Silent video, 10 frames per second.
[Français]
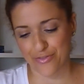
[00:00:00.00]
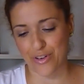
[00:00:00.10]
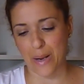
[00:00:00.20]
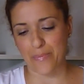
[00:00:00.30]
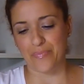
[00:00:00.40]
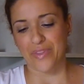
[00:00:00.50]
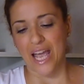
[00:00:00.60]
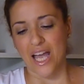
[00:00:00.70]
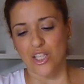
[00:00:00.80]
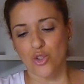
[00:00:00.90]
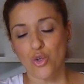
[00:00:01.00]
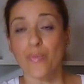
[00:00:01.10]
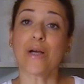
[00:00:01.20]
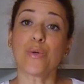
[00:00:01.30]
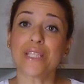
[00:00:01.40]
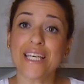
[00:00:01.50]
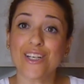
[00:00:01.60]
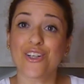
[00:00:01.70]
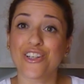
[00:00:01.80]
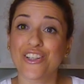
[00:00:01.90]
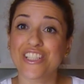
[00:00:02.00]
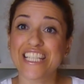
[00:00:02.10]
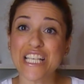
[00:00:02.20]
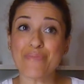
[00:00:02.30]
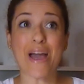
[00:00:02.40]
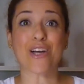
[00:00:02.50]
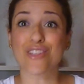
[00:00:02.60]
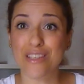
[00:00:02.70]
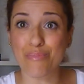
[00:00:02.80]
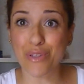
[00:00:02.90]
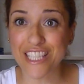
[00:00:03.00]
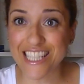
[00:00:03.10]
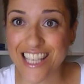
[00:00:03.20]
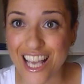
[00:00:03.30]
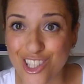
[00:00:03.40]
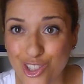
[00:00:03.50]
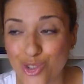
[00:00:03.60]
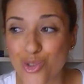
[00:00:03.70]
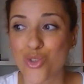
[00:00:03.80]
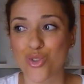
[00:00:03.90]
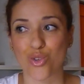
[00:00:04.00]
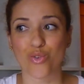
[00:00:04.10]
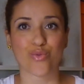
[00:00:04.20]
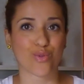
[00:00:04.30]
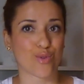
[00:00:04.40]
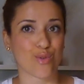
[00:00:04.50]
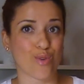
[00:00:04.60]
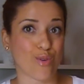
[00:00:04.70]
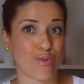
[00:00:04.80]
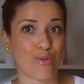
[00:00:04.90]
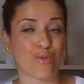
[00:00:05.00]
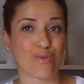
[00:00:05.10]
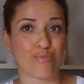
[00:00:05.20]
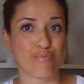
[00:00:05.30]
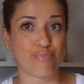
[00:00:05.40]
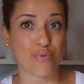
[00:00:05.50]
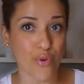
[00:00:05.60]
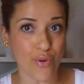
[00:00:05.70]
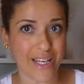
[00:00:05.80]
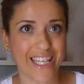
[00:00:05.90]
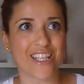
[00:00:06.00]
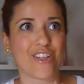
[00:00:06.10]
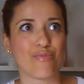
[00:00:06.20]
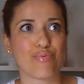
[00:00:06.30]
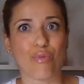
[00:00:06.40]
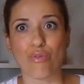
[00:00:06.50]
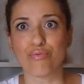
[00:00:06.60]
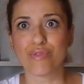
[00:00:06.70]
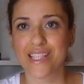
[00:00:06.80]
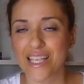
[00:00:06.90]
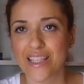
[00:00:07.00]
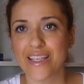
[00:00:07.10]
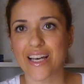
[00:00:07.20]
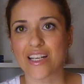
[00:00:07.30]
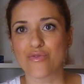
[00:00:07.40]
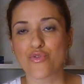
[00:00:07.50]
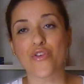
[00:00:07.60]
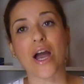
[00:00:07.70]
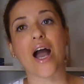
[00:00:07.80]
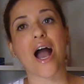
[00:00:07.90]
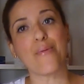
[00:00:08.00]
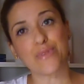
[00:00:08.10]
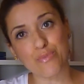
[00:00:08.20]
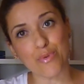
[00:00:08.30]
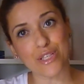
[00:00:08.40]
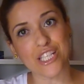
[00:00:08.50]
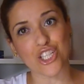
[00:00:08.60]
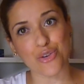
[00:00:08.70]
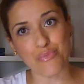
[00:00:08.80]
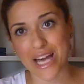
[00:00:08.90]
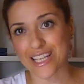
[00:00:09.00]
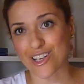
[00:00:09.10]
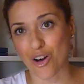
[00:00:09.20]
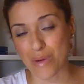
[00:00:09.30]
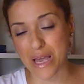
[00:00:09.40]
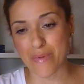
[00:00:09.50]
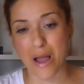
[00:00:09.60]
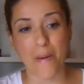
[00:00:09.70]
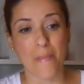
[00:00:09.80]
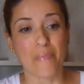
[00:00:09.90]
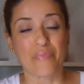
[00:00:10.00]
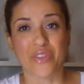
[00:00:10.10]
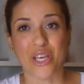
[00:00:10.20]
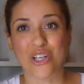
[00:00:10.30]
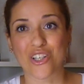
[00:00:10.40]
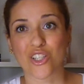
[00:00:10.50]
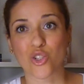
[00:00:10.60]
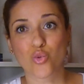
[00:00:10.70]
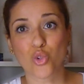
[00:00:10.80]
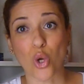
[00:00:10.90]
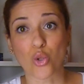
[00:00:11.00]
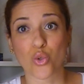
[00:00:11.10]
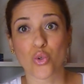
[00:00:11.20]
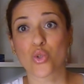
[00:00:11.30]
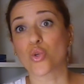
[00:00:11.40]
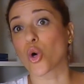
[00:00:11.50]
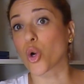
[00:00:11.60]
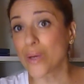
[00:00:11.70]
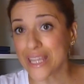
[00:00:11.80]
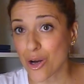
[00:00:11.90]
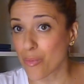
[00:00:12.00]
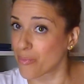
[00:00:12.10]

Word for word: Voilà. Donc, bah, écoutez, euh, euh, j'espère que ces petites astuces vous auront plu et pourront vous aider à aller vous faire un petit peu plaisir chez MAC quand même, euh, tout en ne se ruinant